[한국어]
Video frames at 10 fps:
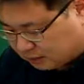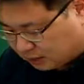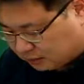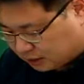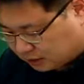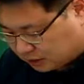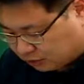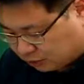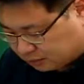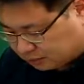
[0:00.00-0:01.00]
법리는
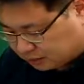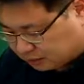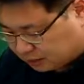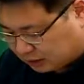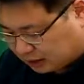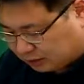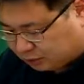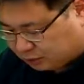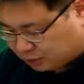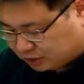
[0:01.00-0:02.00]
뒷부분 가압류
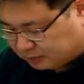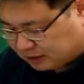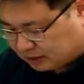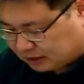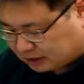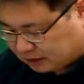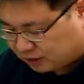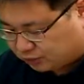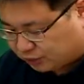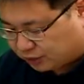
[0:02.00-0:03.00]
명령 집행한 자 사이의
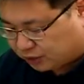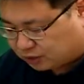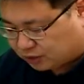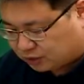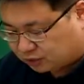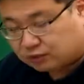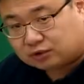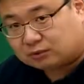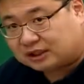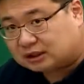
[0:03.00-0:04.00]
우애를 결정하는
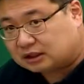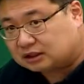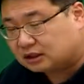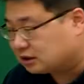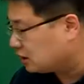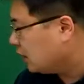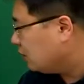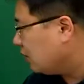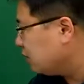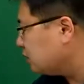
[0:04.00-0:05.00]
경우에서도 마찬가지다. 즉
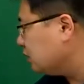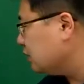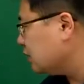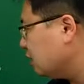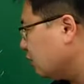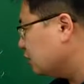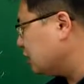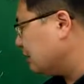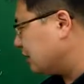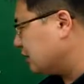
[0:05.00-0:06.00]
확정일자를
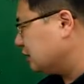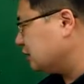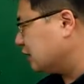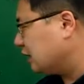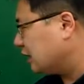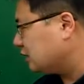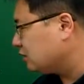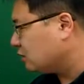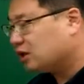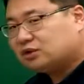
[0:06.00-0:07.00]
언제 받아야 하느냐가
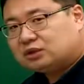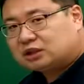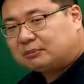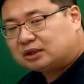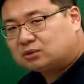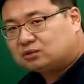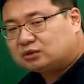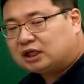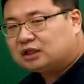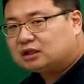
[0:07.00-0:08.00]
아니죠. 확정일자 받아놓고
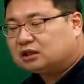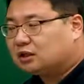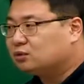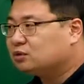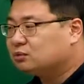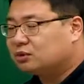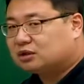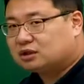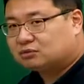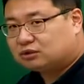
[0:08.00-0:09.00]
3달 있다가 통지 보내는
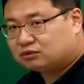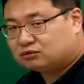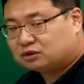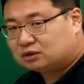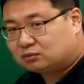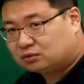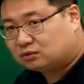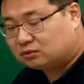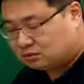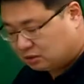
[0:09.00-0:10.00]
사람도 있을 수 있는 대목이죠.